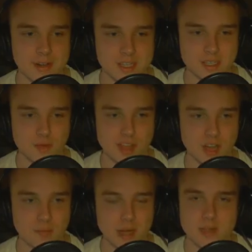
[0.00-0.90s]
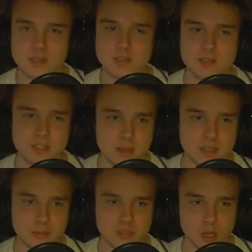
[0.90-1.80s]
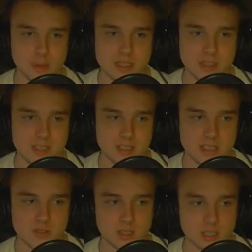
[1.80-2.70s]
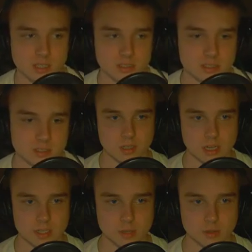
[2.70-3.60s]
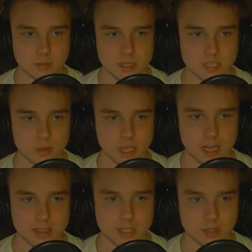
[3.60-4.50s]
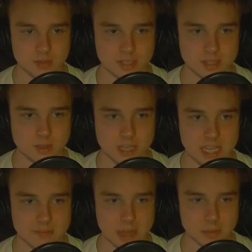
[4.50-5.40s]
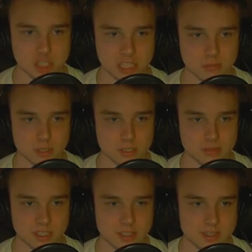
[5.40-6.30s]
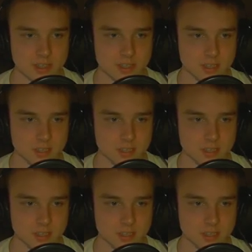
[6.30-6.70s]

das ist fair, machen sie in dem Fall auch besser als der HSV. Das ist schon so ein bisschen unrealistisch, glaube wenn sie so neben einem stehen würden, die Fans.